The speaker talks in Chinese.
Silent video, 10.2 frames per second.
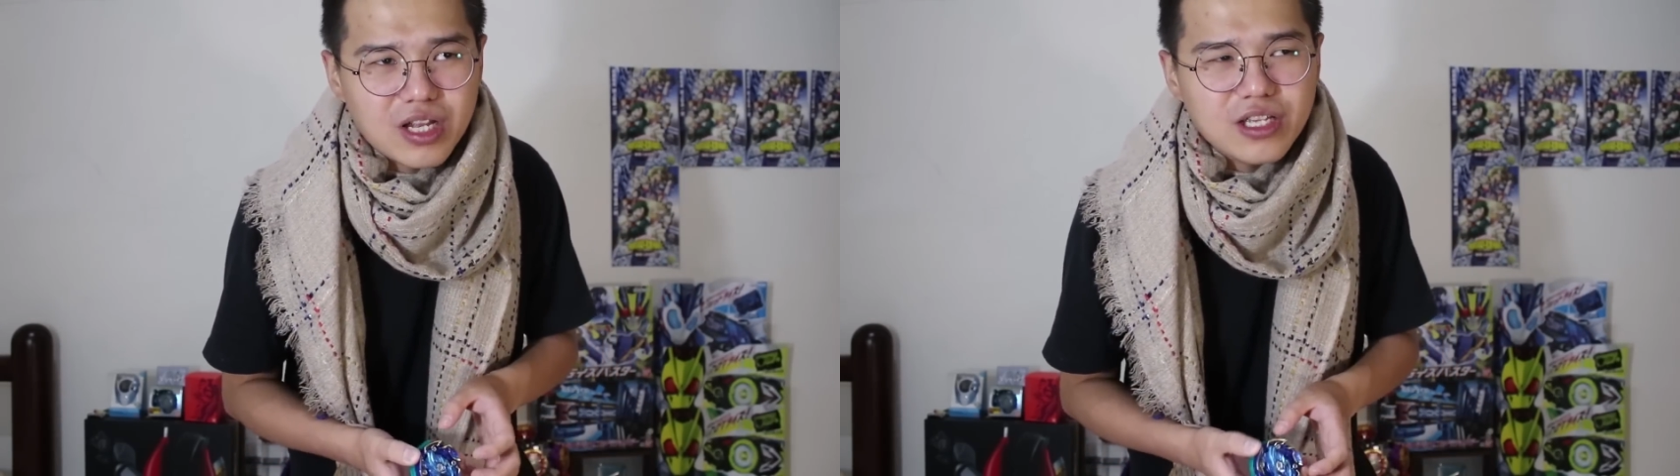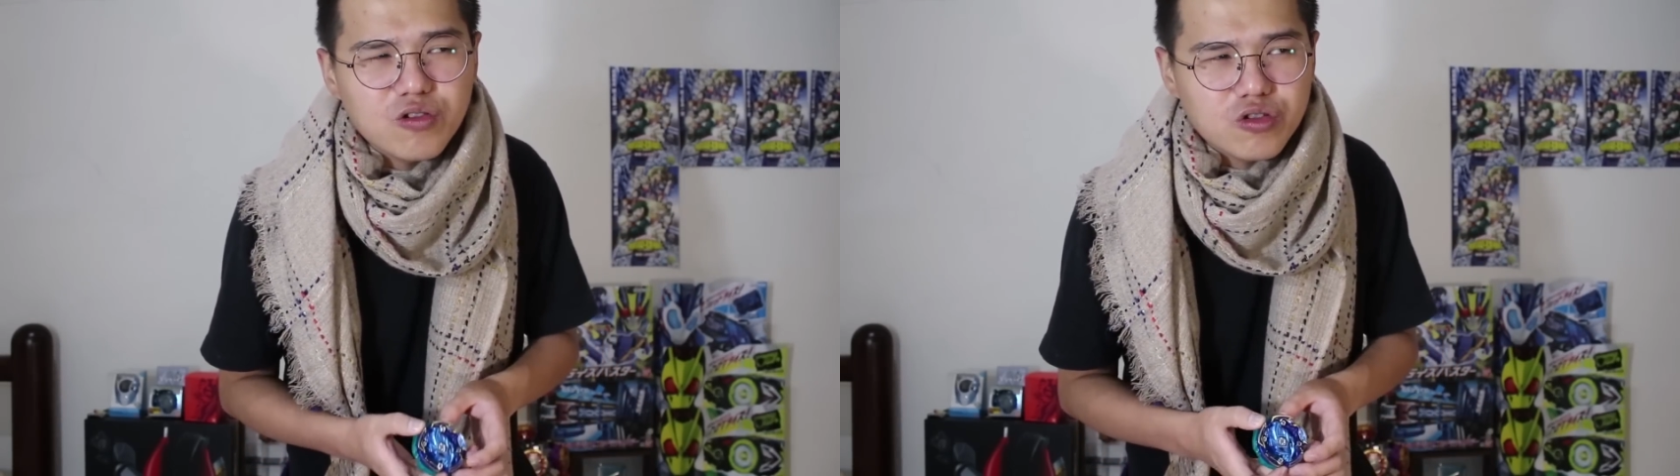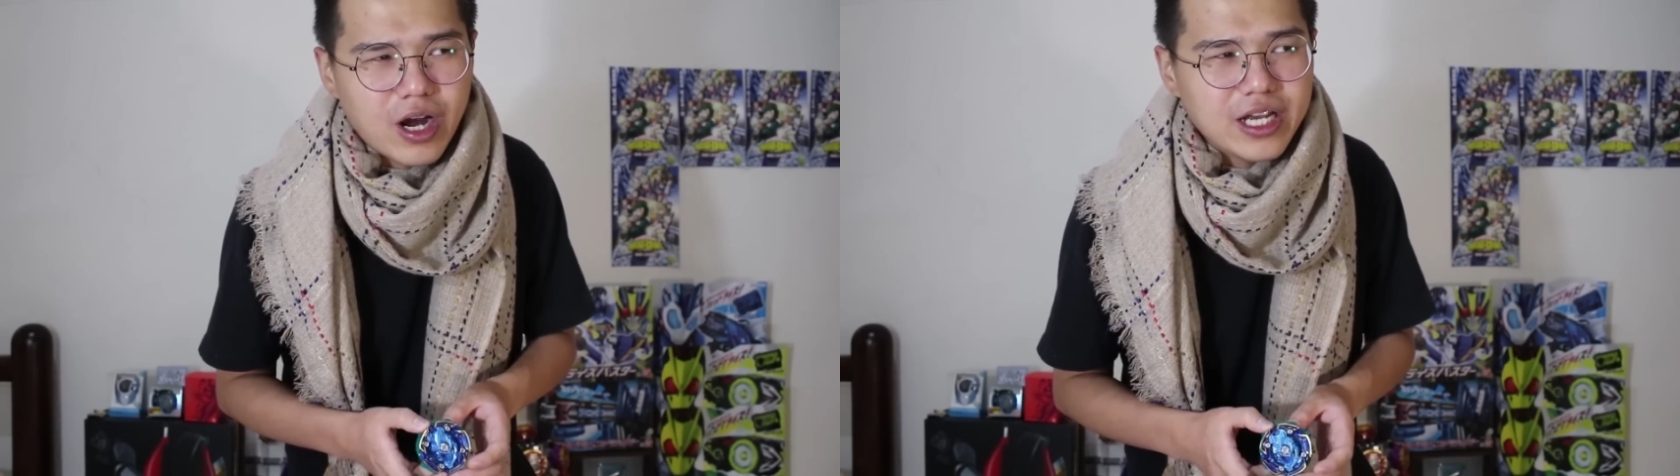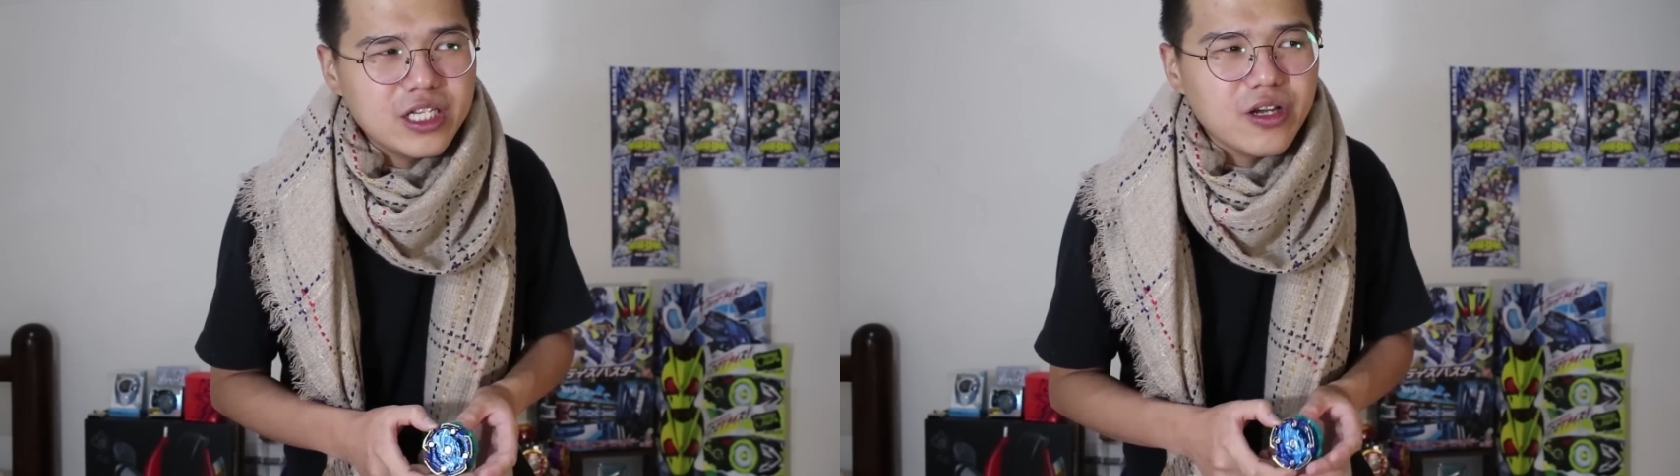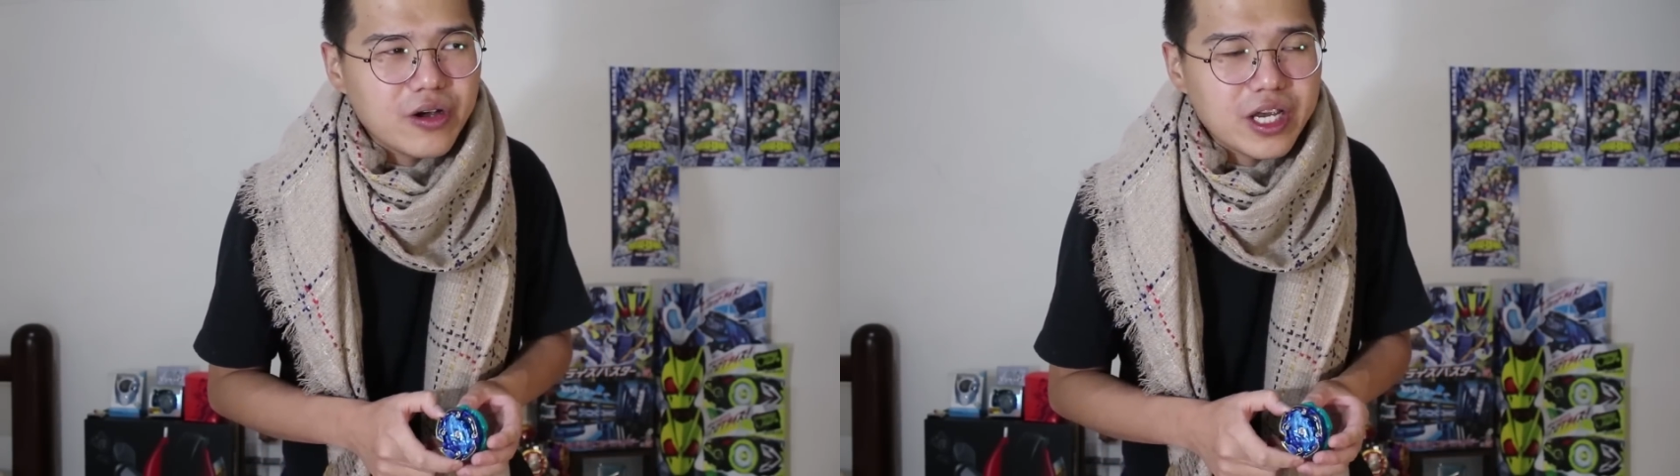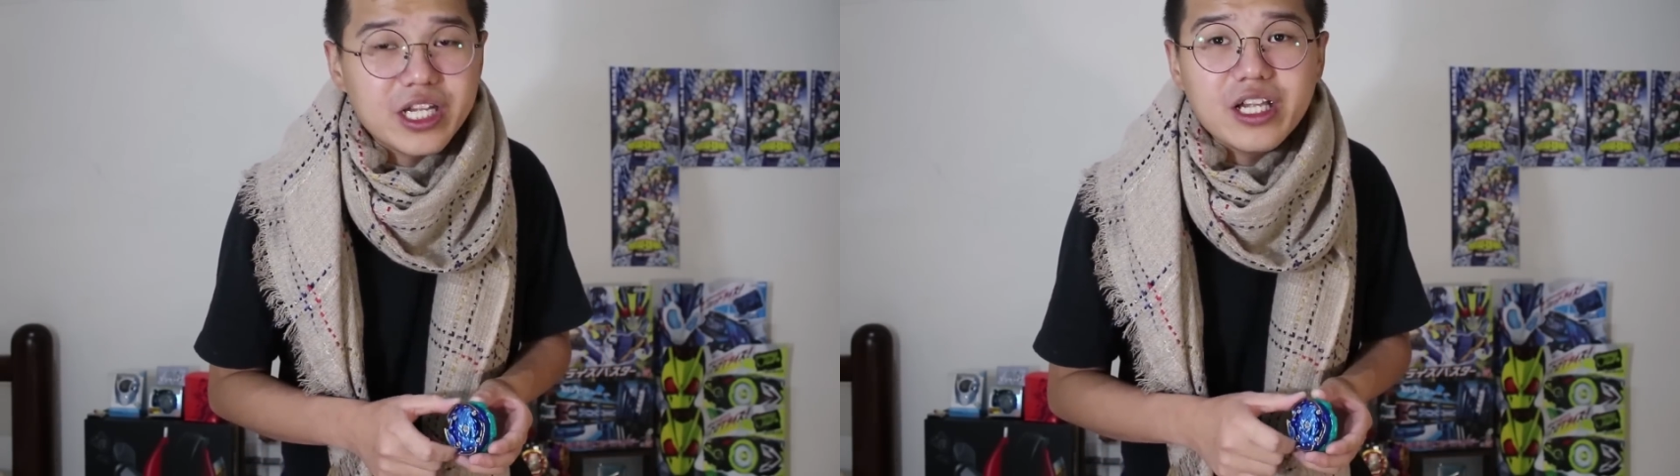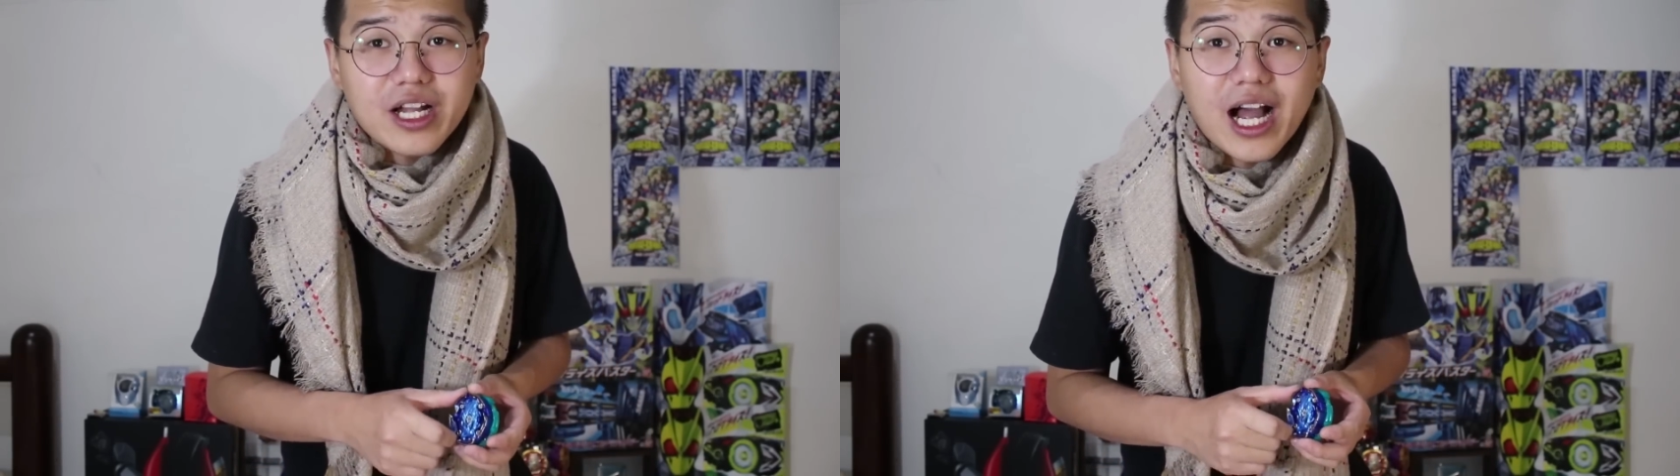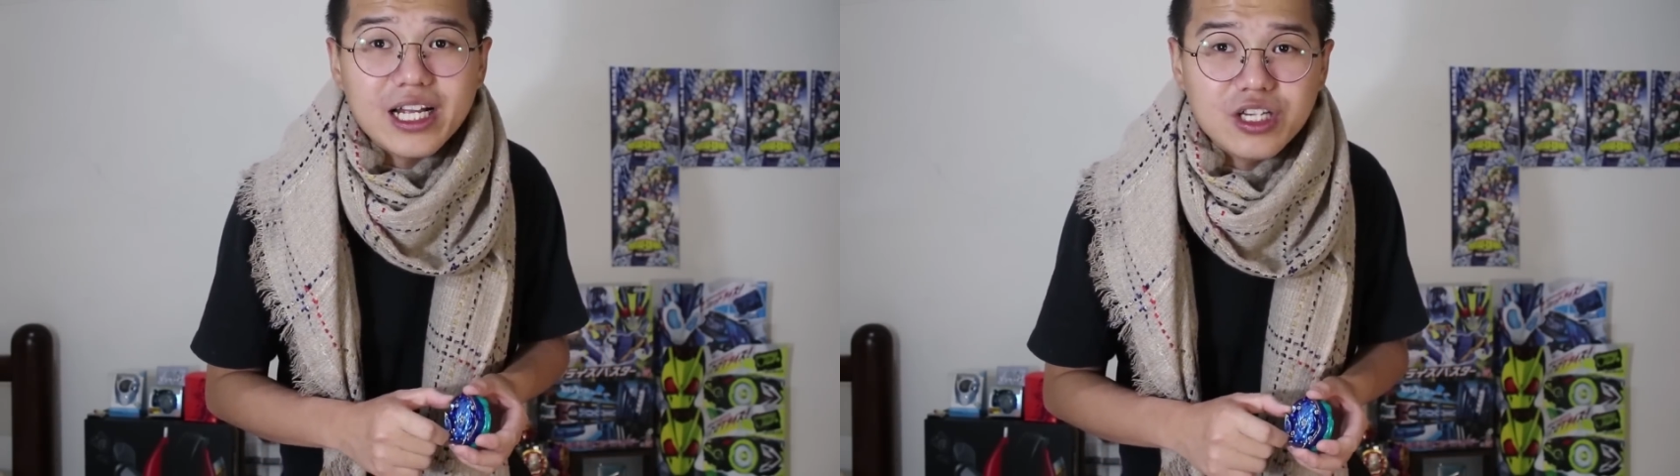但是我觉得还是有一定
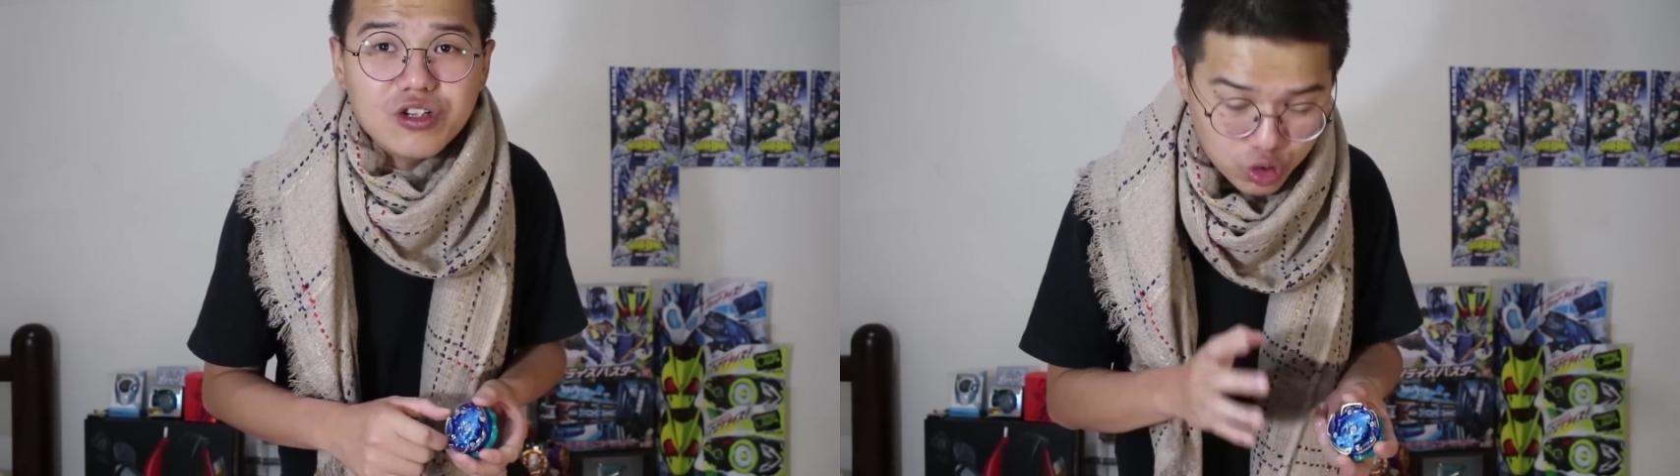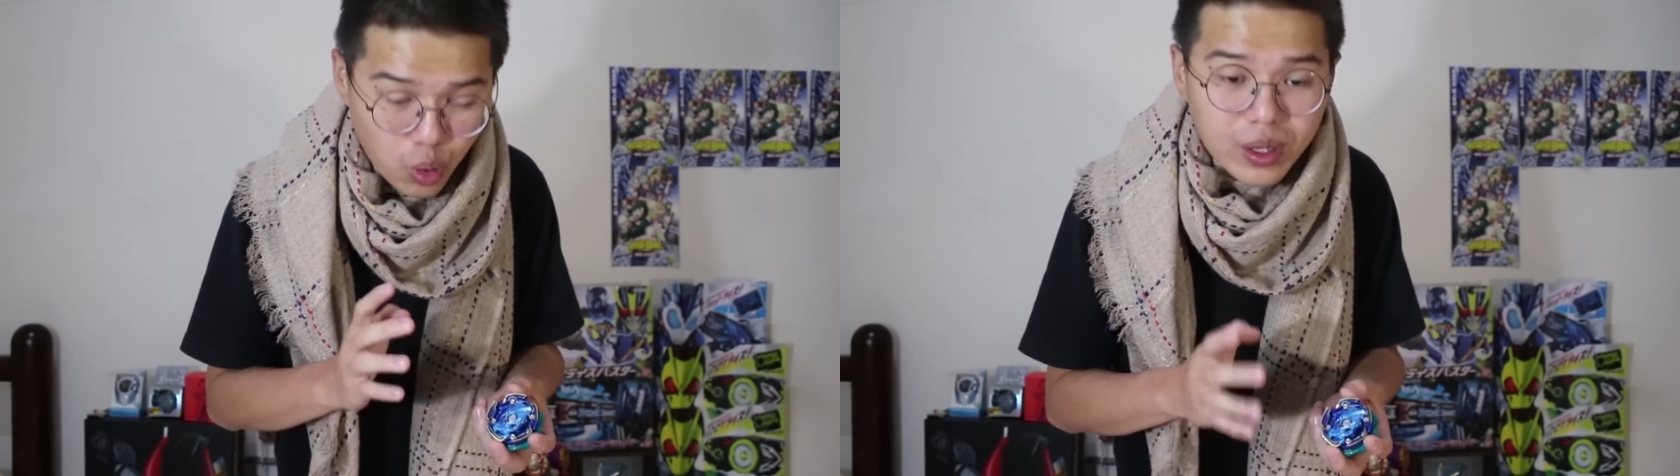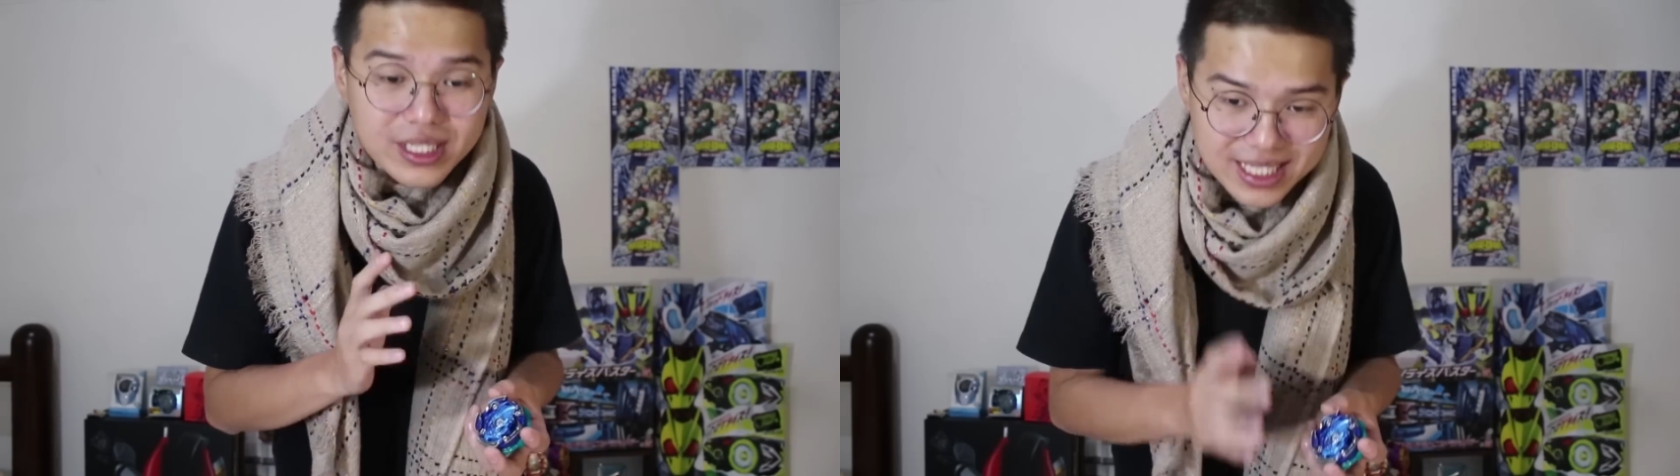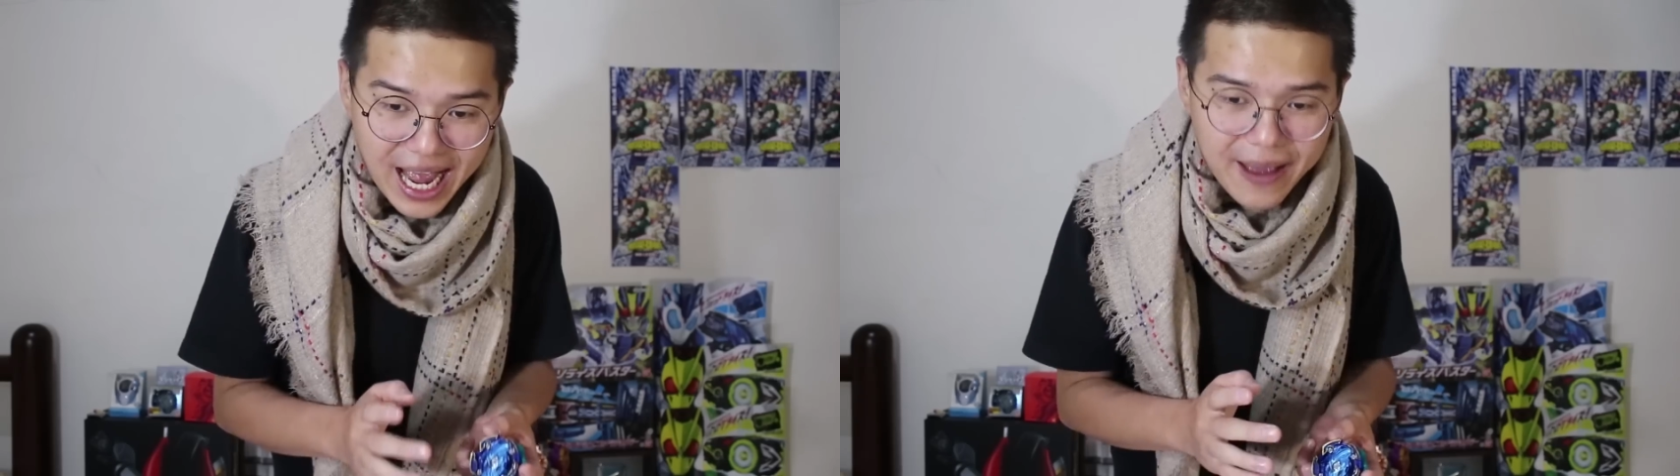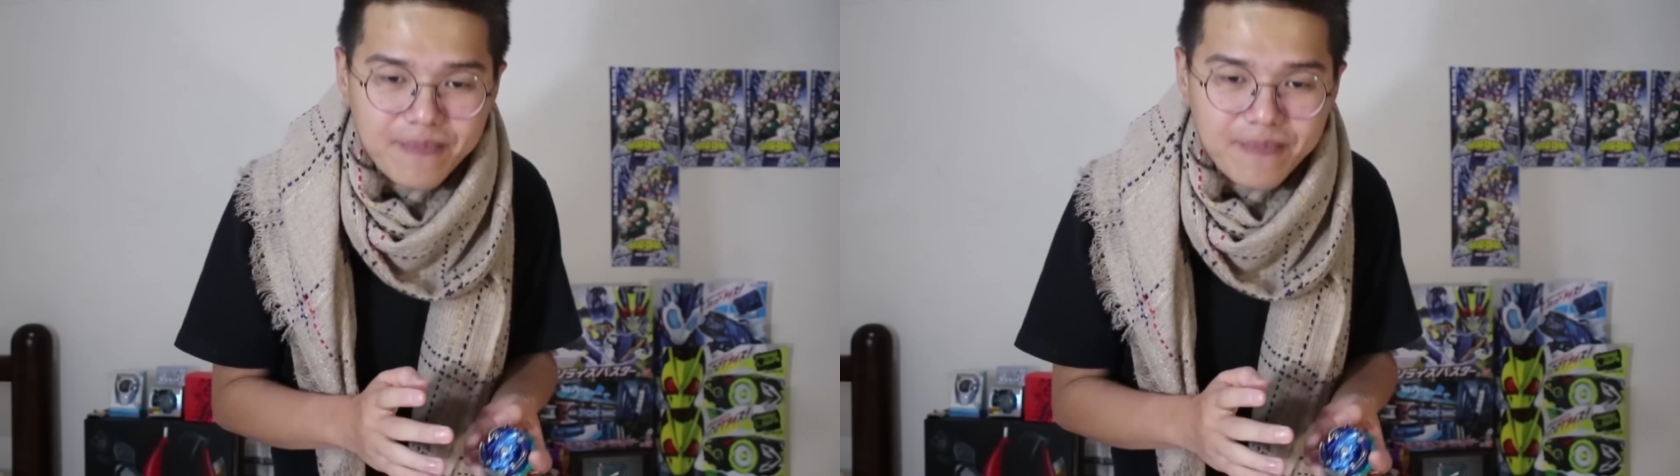的抗吸收存在。